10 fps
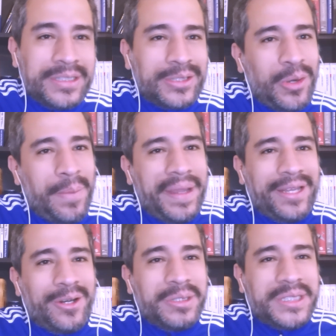nuestro
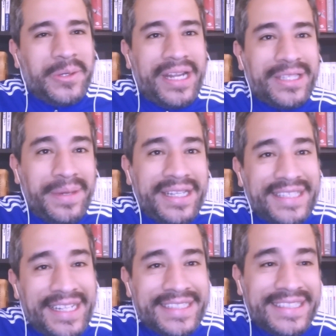compañero Luis Eduardo
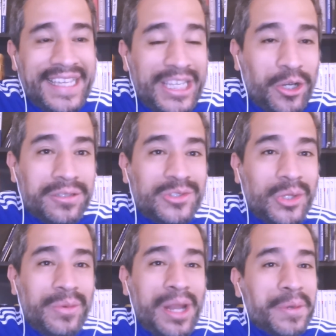Martínez y yo
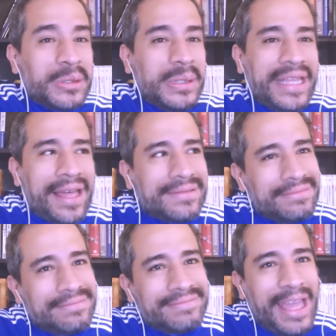tuvimos la oportunidad
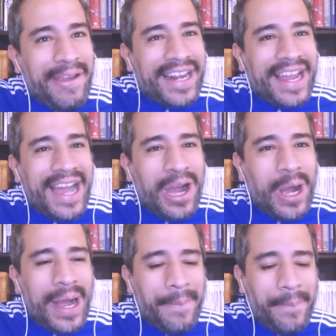de ver
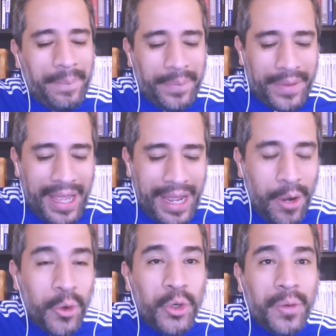a, um,
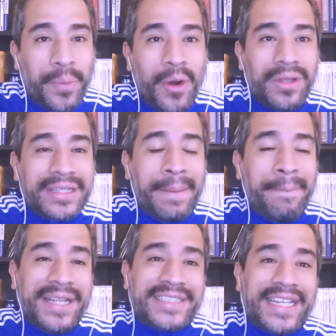un grupo de
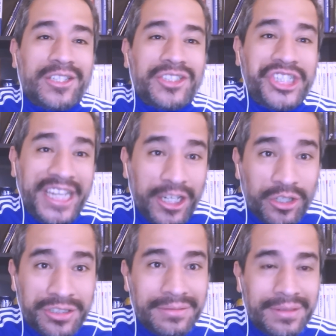empresarios
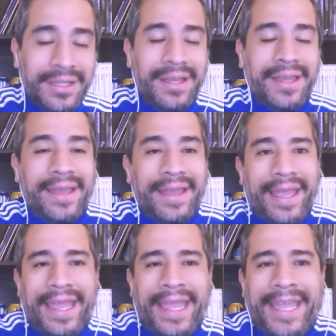chinos
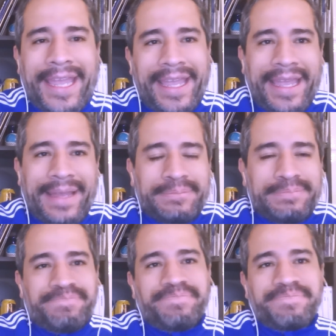
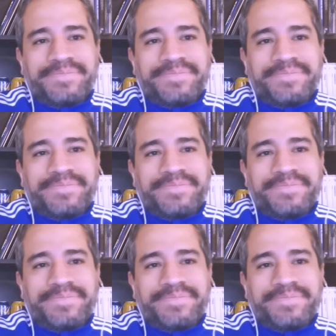em,